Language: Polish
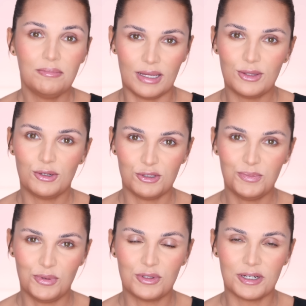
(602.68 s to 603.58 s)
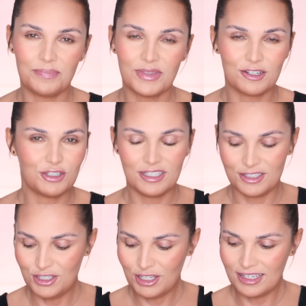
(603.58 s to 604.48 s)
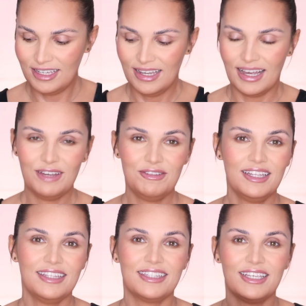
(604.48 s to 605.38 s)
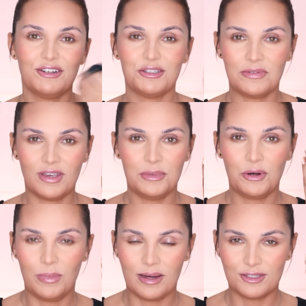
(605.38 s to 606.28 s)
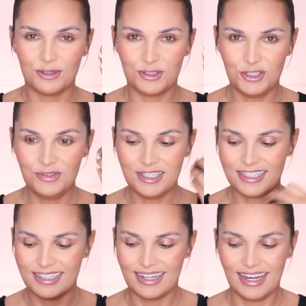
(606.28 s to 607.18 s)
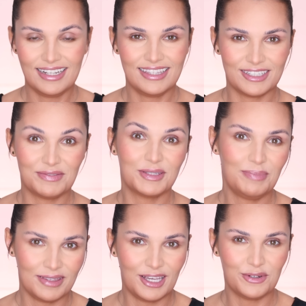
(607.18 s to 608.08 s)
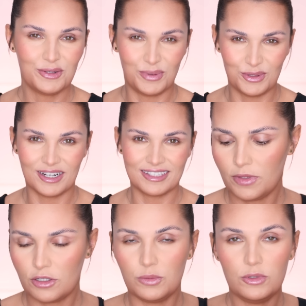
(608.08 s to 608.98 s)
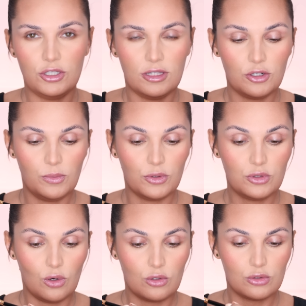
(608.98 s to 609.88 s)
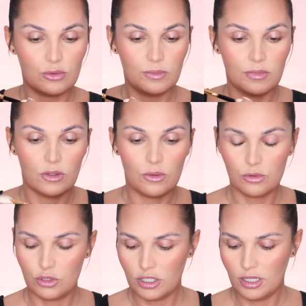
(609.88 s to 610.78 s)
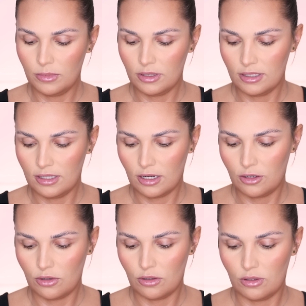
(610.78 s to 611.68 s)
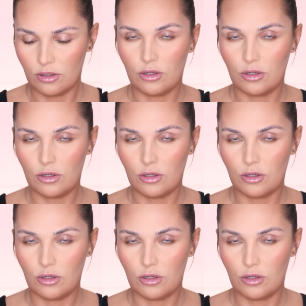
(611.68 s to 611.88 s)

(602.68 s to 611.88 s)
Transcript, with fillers: będąc pudrem. Także dzisiaj ewidentnie rozmawiamy o bardzo dziwnych, ale też wspaniałych pudrach. Także my dzisiaj tego botoksu użyjemy jako